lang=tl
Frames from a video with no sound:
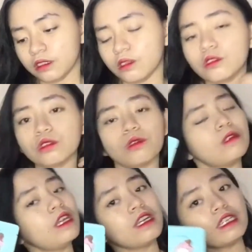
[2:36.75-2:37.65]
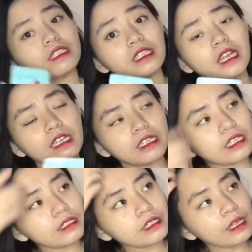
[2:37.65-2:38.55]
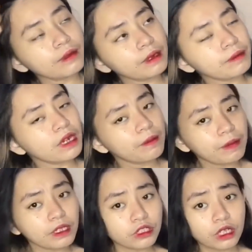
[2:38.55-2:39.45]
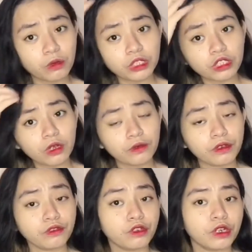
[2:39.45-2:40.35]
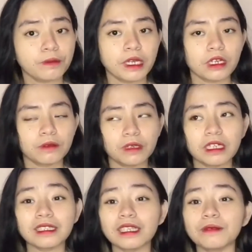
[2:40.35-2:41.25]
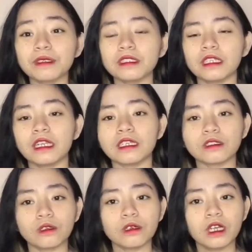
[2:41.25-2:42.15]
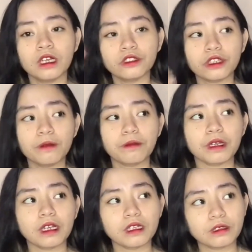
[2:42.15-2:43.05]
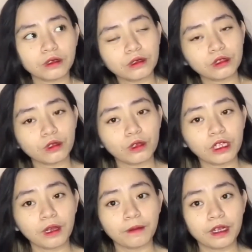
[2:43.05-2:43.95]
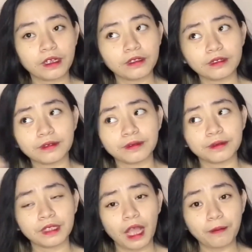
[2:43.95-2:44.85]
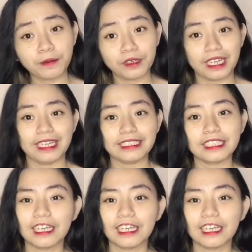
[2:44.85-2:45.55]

So, gusto ko lang itry kasi may mga facial wash ako before pero maganda naman sila. So, syempre, ano, gusto ko lang mag upgrade.